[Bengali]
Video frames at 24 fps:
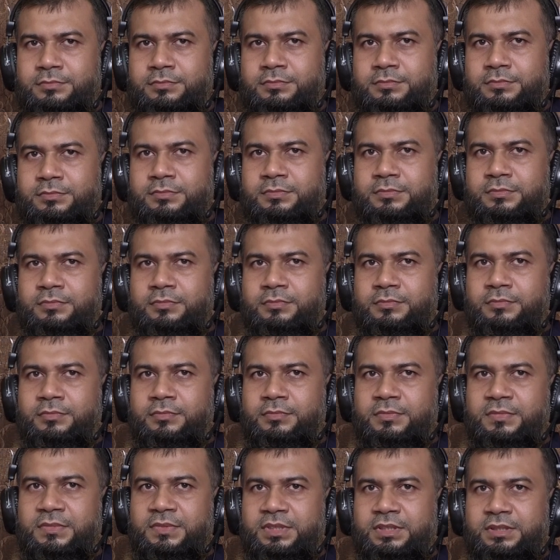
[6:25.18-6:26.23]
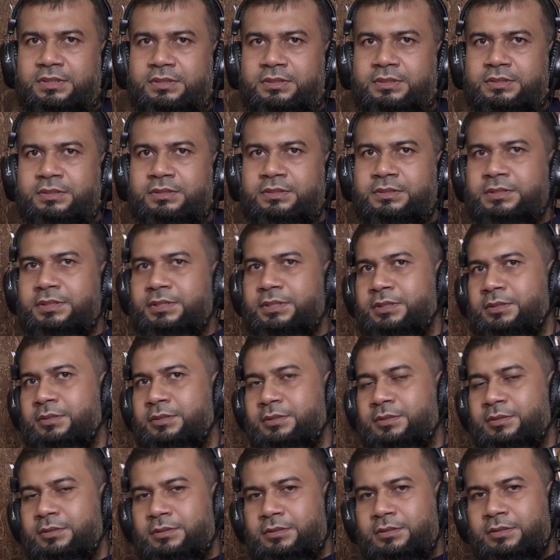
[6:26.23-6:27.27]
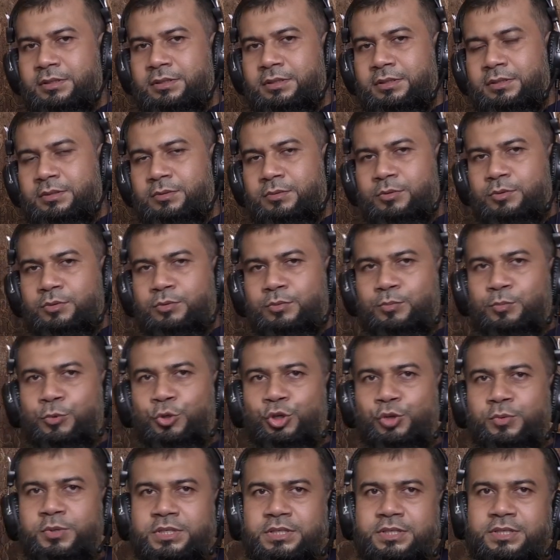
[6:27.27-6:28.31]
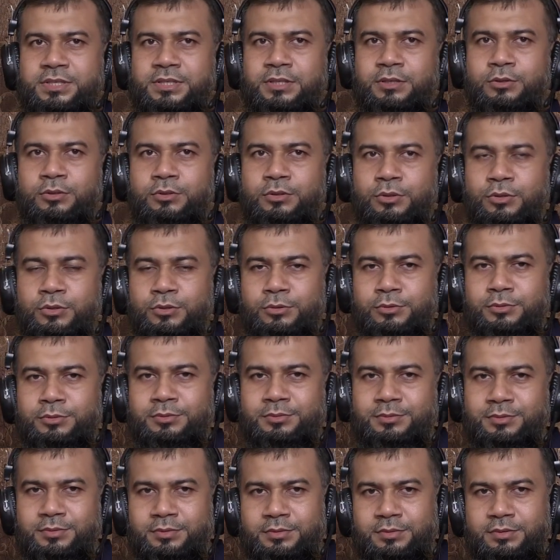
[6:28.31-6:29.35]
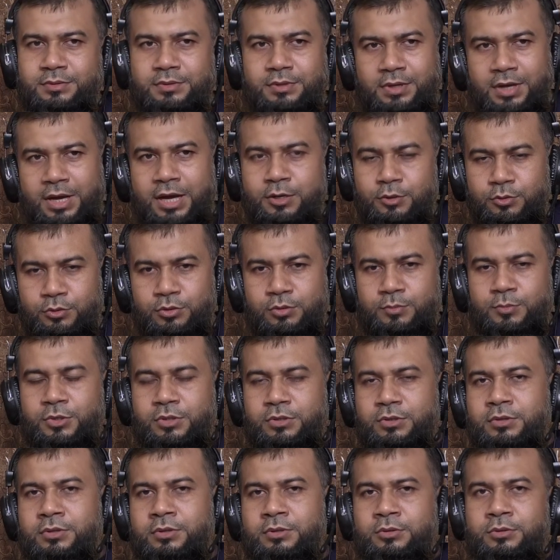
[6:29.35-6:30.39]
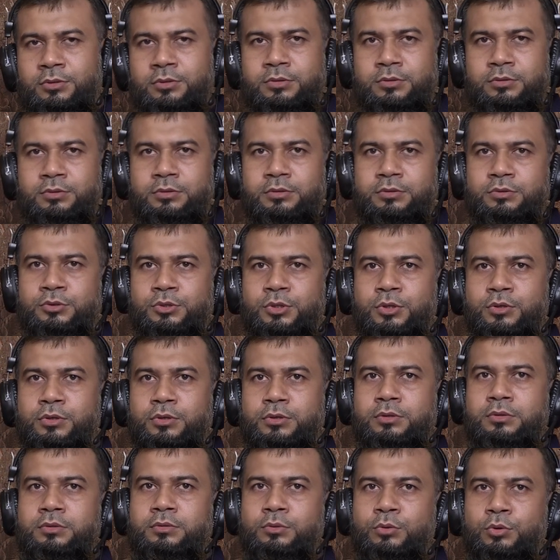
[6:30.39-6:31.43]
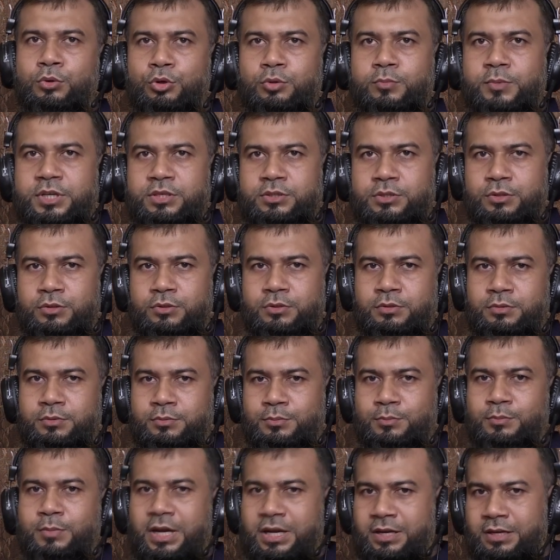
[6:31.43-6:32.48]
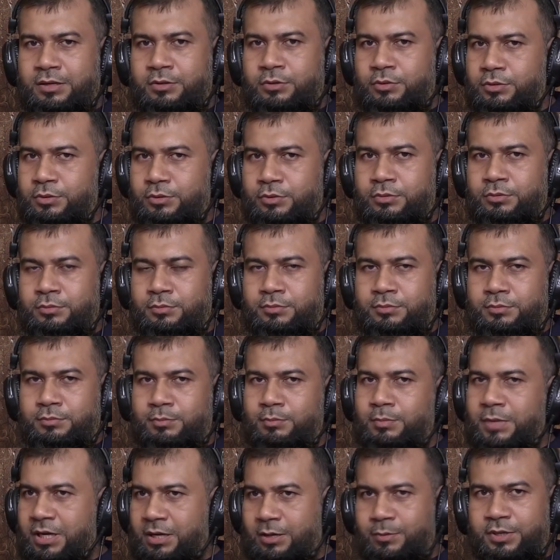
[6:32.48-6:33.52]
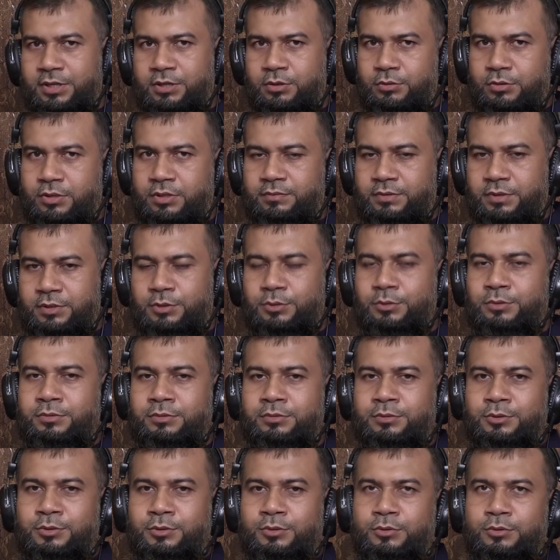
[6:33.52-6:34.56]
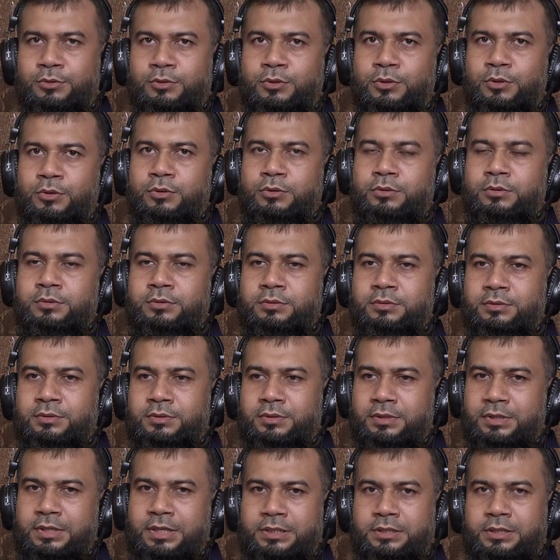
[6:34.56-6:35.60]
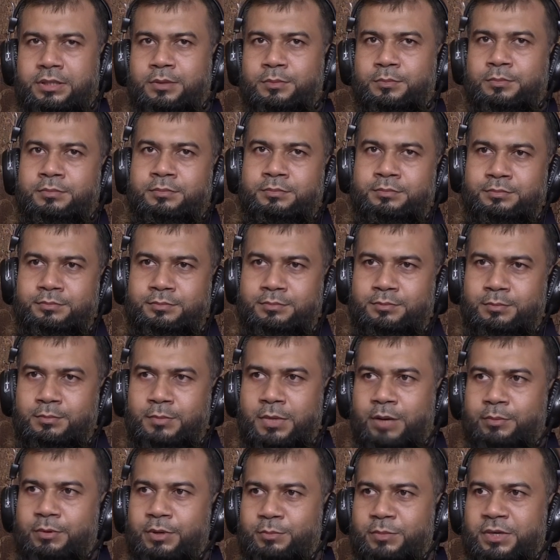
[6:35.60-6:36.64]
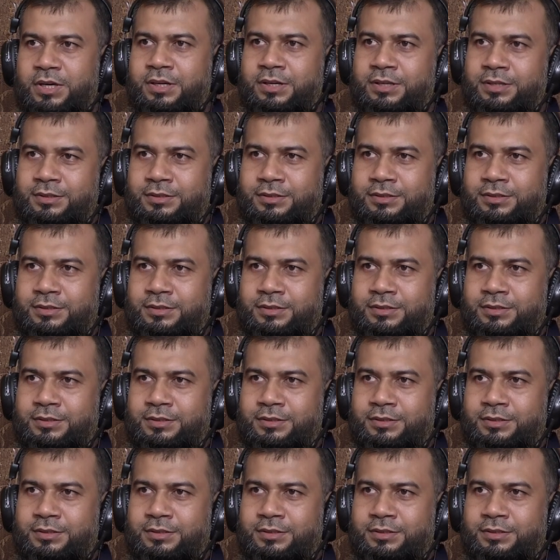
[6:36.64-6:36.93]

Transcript: মনে থাকার মতো বর্ণনা জি পরিবেশটা ছিল তখন আনন্দমুখর যখন গরু মাংস বাগা হতো বাগাবাগি করে ফেলতো তখন দেখতাম বাবা মা